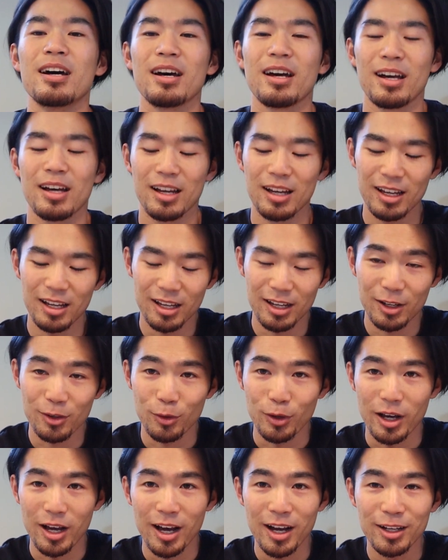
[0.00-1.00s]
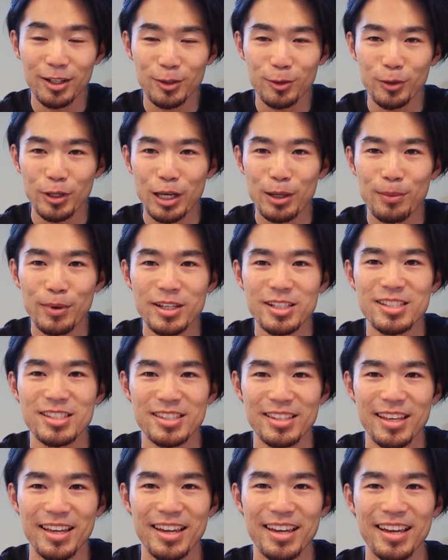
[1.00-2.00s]
はあ、これあんこやばいっ
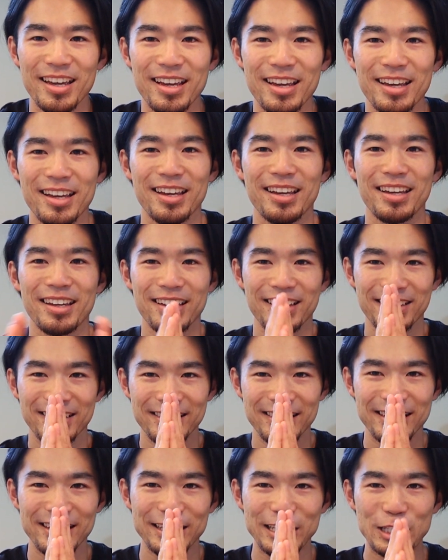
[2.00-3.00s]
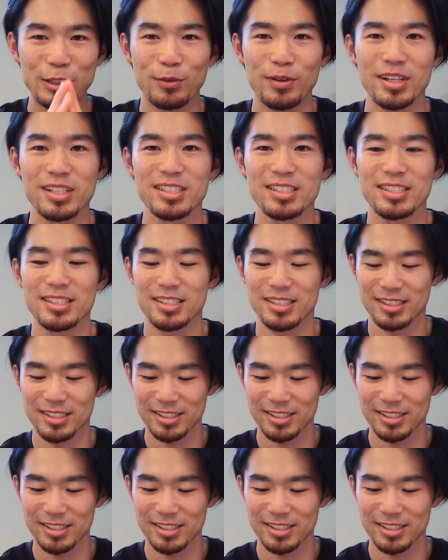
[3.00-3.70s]
すねただきます